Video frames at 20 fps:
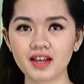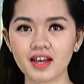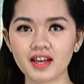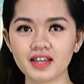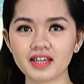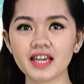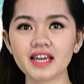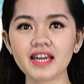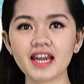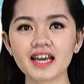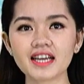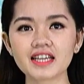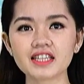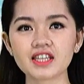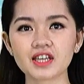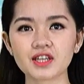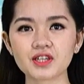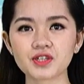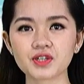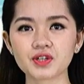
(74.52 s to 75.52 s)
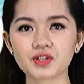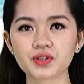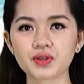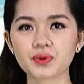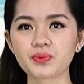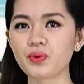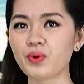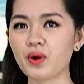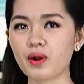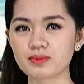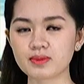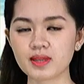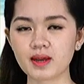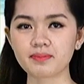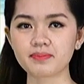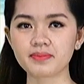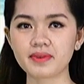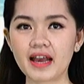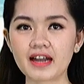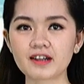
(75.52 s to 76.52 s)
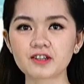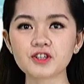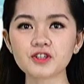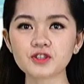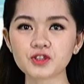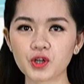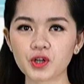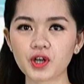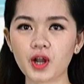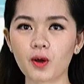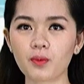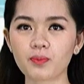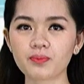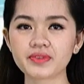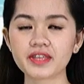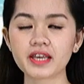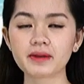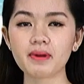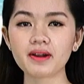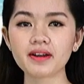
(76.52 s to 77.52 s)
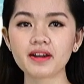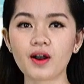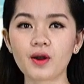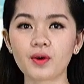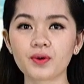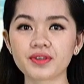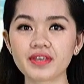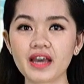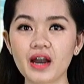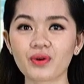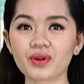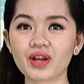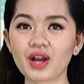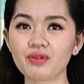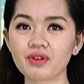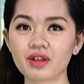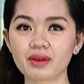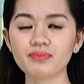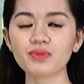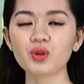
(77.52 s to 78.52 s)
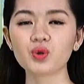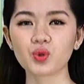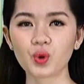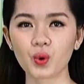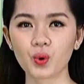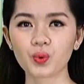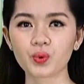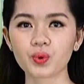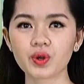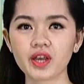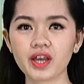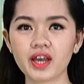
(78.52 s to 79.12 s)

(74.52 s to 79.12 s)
Đến nay, thị trường dụng cụ học tập đang rất sôi động và bắt đầu vào cao điểm tiêu thụ.